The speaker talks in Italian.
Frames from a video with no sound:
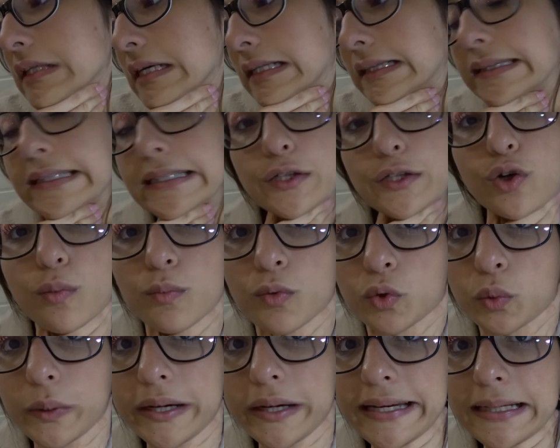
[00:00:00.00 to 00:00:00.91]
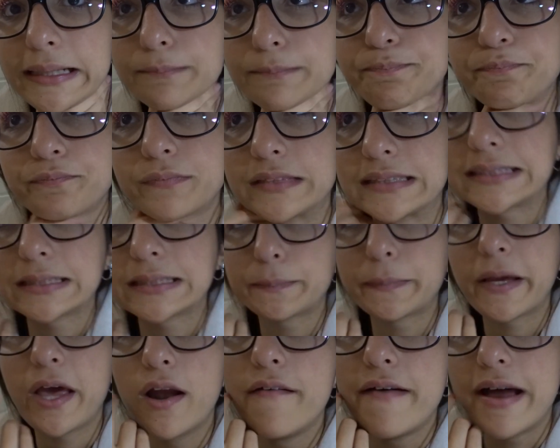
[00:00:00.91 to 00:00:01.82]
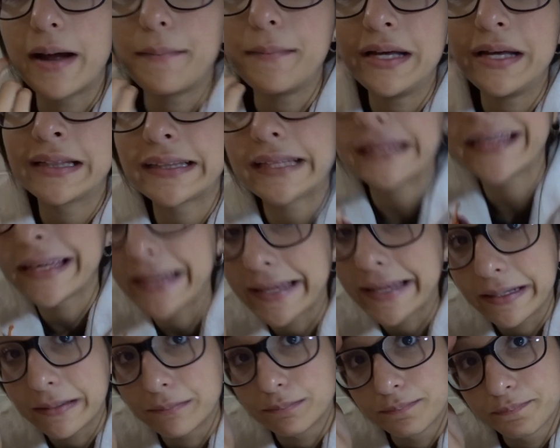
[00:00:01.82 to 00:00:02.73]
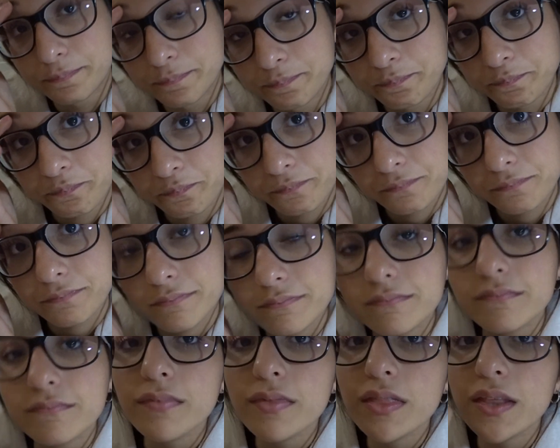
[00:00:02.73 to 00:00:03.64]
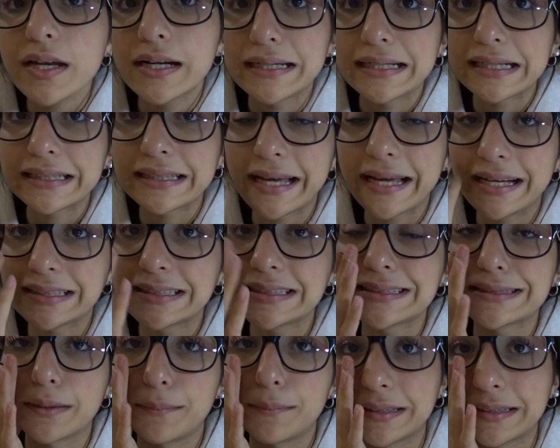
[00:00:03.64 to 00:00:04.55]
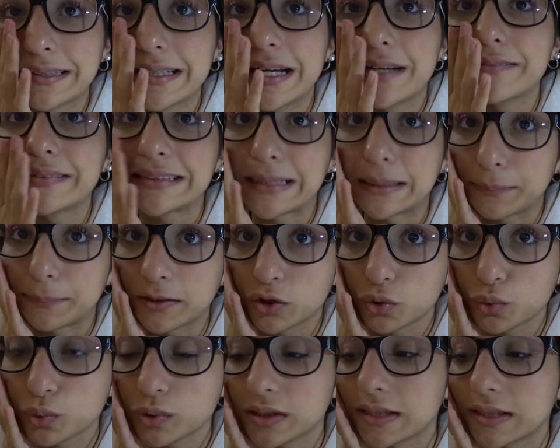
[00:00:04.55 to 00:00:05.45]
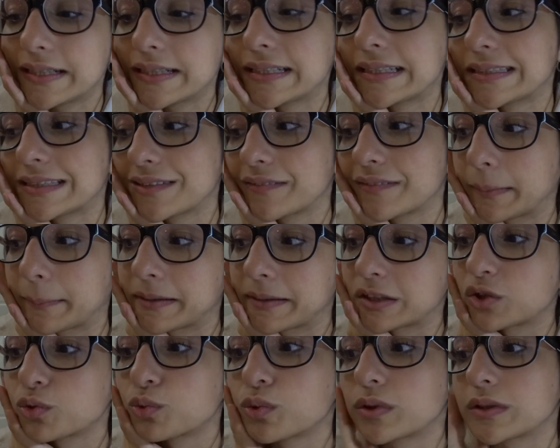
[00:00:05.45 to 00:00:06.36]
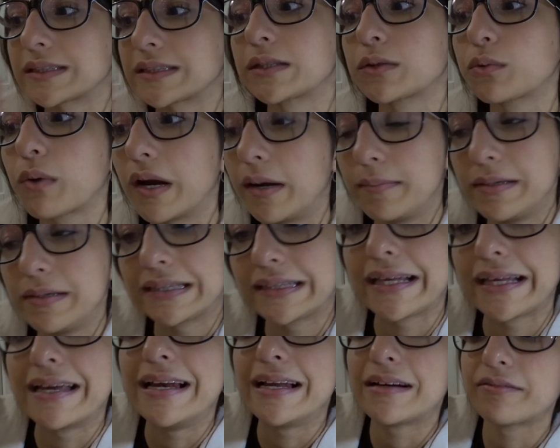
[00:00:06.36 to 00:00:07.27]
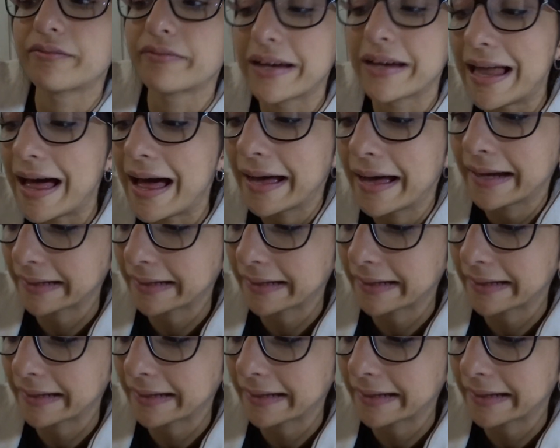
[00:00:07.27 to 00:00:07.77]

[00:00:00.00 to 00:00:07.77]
niente. Comunque spero veramente che l'idea di stamattina vi sia piaciuta e se vi è piaciuta sicuramente ve la